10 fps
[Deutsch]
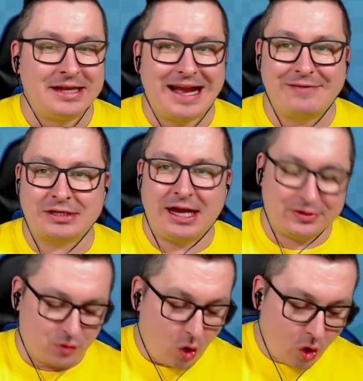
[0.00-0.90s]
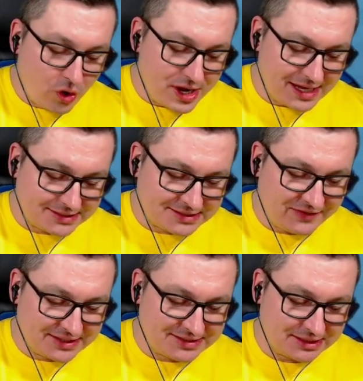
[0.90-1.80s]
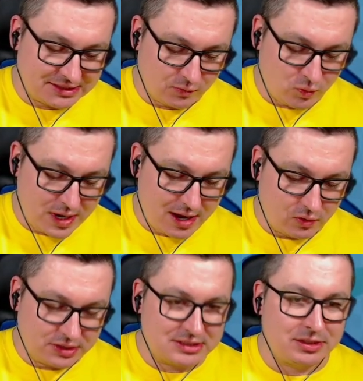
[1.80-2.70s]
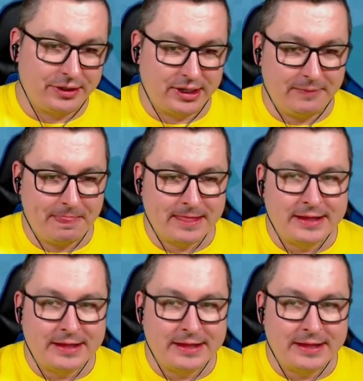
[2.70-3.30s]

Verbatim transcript: Avocado 120. Wow, das ist teuer.